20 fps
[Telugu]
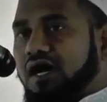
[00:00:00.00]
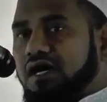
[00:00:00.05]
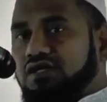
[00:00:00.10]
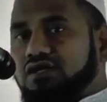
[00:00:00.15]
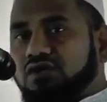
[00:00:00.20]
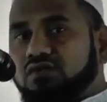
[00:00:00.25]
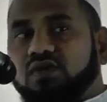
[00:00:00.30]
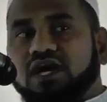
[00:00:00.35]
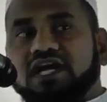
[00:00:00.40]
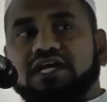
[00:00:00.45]

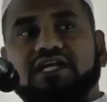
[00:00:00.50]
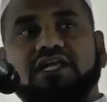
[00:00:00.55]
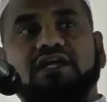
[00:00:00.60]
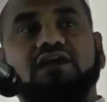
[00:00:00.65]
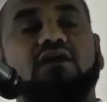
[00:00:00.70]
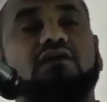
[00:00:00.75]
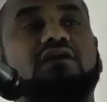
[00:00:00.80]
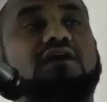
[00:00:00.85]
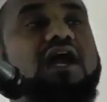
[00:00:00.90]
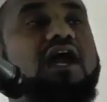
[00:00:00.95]
అటువంటి
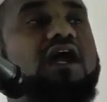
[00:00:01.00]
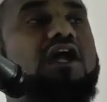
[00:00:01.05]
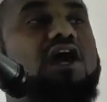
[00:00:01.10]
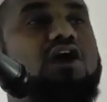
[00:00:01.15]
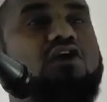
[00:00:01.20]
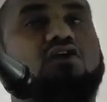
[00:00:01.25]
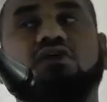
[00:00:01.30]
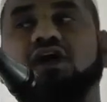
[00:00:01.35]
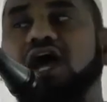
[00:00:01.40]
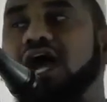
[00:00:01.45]
యొక్క
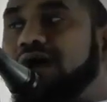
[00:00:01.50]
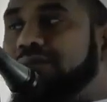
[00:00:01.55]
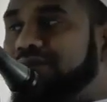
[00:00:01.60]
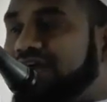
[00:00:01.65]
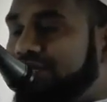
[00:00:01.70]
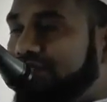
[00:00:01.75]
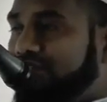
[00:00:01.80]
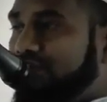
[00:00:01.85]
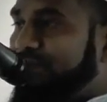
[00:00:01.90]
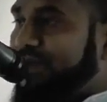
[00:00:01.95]

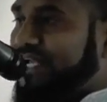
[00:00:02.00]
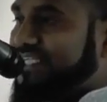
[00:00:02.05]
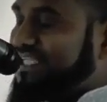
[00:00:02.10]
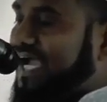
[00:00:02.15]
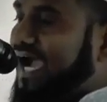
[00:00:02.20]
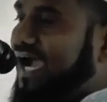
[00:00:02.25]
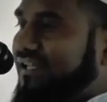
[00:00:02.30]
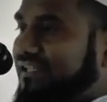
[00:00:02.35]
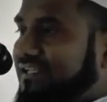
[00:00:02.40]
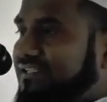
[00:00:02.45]
కరుణామయుడు
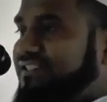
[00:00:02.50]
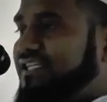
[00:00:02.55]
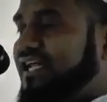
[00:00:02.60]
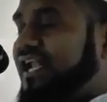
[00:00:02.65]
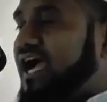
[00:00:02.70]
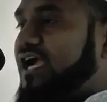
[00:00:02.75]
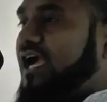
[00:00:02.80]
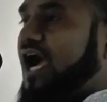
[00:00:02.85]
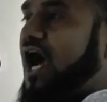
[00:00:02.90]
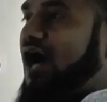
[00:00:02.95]

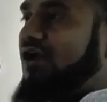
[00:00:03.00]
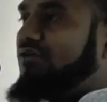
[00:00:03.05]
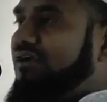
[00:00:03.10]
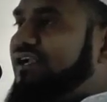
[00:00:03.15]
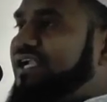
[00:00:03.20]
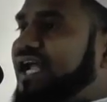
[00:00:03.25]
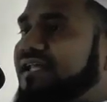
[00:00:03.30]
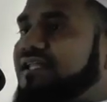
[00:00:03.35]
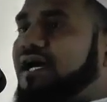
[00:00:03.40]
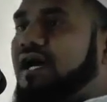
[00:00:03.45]
ప్రసాదించిన
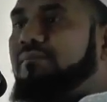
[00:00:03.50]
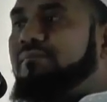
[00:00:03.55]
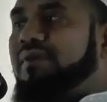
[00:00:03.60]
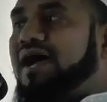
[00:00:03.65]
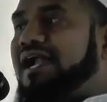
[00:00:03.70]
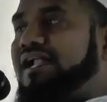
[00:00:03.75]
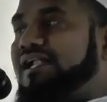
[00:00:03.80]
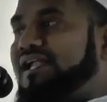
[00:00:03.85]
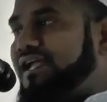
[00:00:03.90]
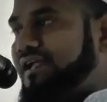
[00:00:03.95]
కారుణ్య
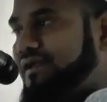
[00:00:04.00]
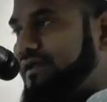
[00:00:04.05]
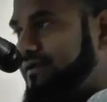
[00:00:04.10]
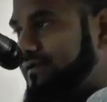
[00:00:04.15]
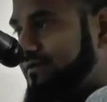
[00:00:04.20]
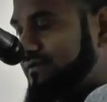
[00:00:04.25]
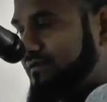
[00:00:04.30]
ధర్మాన్ని